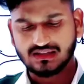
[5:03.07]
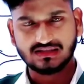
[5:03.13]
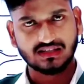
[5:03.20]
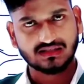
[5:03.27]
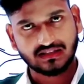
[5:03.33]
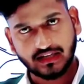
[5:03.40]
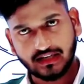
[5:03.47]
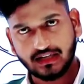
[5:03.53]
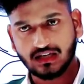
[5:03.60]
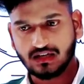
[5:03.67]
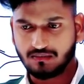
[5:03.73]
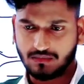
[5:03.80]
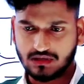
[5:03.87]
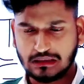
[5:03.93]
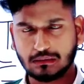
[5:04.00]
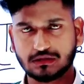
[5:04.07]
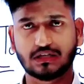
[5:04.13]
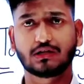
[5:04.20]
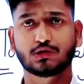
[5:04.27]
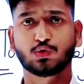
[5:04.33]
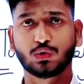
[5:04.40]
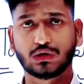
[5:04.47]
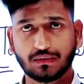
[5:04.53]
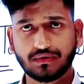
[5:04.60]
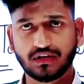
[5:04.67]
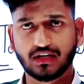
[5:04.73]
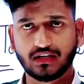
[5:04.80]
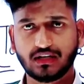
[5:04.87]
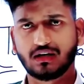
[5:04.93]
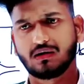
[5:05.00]
आंसर सही है मतलब ज़्यादा छोटा भी
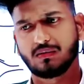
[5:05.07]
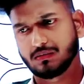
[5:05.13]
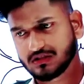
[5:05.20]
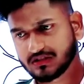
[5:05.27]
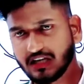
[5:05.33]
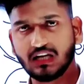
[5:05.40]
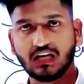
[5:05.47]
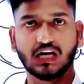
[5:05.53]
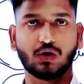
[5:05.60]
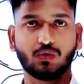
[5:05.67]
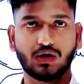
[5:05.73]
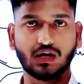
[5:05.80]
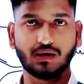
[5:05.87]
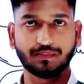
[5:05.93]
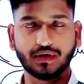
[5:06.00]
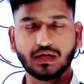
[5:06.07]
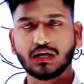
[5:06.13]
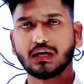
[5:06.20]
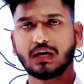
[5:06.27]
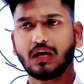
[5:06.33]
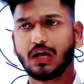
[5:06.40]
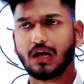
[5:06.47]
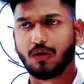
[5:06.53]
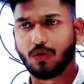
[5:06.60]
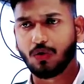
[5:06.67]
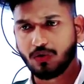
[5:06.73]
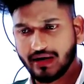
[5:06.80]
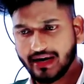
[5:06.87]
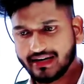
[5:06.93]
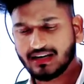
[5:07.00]
नहीं है सही लिखा हुआ है आपने
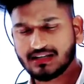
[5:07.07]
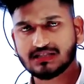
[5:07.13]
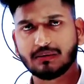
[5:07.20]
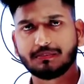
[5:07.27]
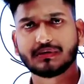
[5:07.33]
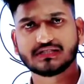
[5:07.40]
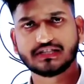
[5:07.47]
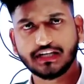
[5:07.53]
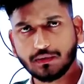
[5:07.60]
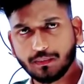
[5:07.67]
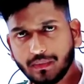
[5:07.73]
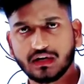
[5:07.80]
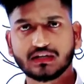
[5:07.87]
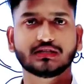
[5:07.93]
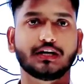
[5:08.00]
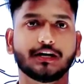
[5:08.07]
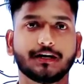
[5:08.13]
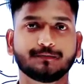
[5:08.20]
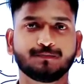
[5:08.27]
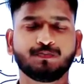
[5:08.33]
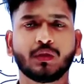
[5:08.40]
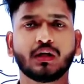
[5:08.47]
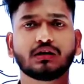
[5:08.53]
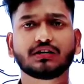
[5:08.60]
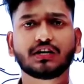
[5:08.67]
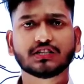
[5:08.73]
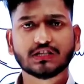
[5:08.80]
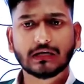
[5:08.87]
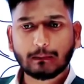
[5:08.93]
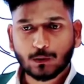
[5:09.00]
और एटलीस्ट आपने सीट भर दिया है
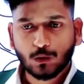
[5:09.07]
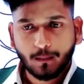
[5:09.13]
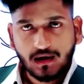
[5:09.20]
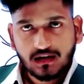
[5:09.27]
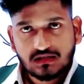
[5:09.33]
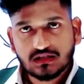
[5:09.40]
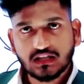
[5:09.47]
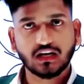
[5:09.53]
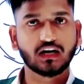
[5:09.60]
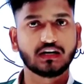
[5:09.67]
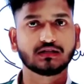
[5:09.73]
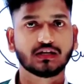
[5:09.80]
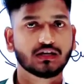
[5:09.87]
टीचर आपको मार्क्स देगा ही